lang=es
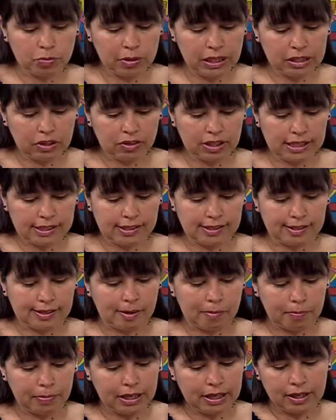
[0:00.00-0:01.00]
viendo que se
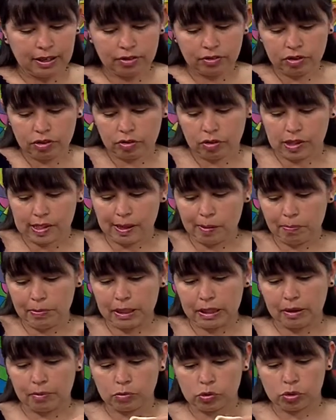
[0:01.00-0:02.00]
está pegando, entonces
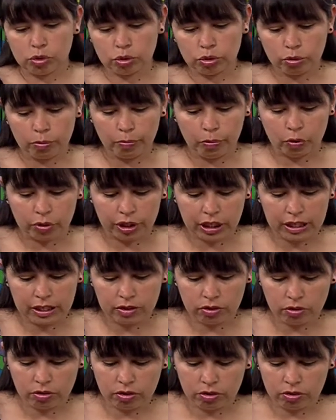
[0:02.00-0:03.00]
aplicamos otro
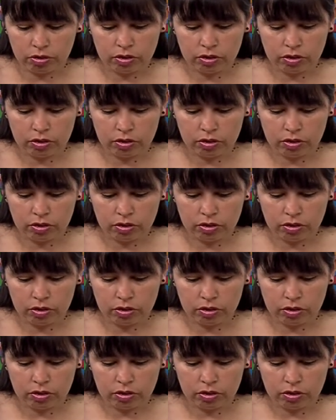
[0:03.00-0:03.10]
poquito